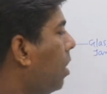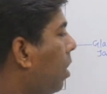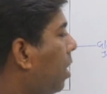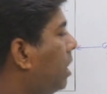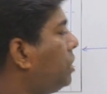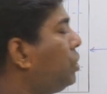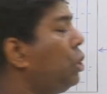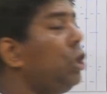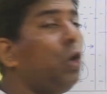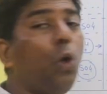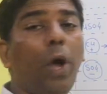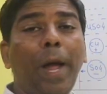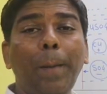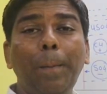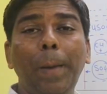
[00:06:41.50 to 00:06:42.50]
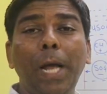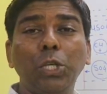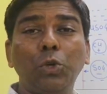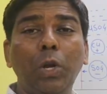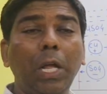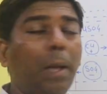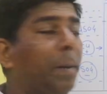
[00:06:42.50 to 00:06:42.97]
और सी यू है
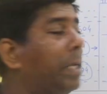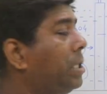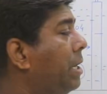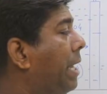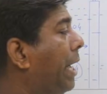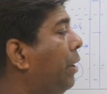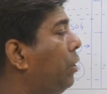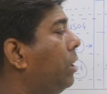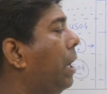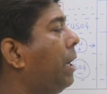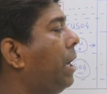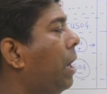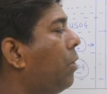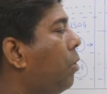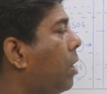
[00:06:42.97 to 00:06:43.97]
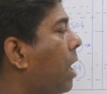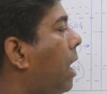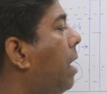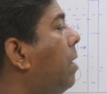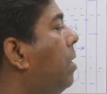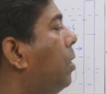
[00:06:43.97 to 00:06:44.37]
प्लस होने की वजह से नेगेटिव तरफ अट्रैक्ट होगा